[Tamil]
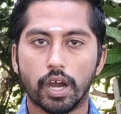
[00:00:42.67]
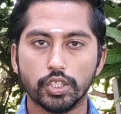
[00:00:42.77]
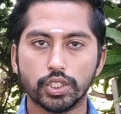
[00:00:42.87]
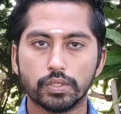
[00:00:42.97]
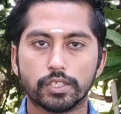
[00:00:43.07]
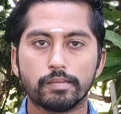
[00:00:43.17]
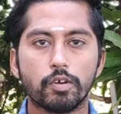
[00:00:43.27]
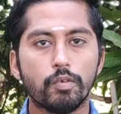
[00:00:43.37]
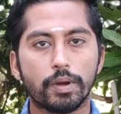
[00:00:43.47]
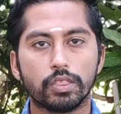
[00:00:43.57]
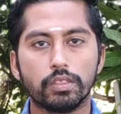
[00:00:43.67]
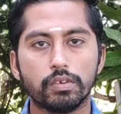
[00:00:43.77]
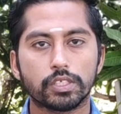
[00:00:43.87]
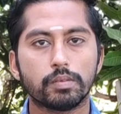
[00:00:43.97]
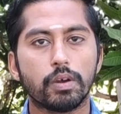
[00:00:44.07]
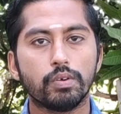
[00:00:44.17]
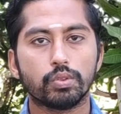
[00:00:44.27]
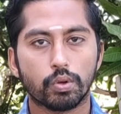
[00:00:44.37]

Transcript: அஞ்சு வருஷமாவோ பத்து வருஷமாவோ